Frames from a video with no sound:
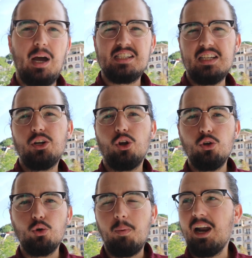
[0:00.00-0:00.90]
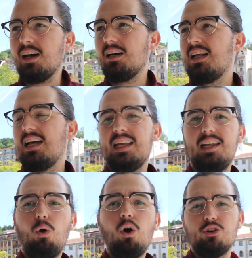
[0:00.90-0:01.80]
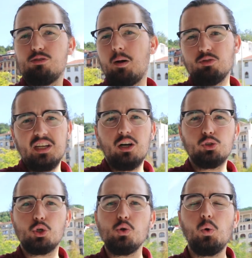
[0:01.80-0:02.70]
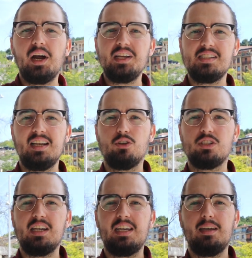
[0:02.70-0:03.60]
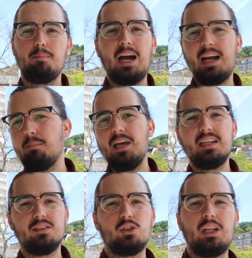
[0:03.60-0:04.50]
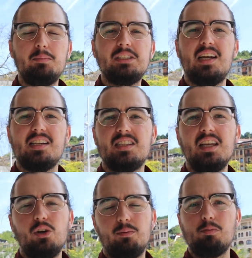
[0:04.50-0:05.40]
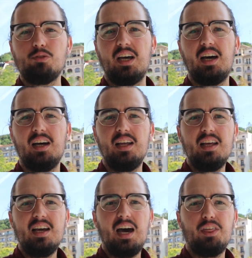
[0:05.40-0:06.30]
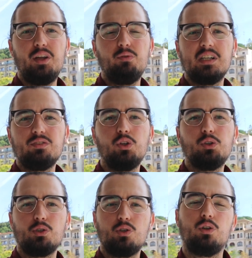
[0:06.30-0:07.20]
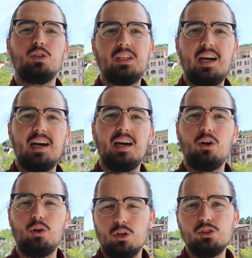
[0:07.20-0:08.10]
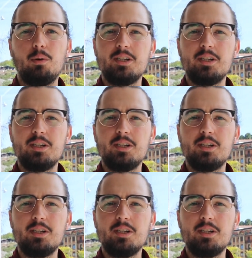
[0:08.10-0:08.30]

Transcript: así rollo urbana, y luego nos vamos a ir a otros lugares en los que va a cambiar totalmente el estilo y vamos a hacer unas fotos con, otra, con otro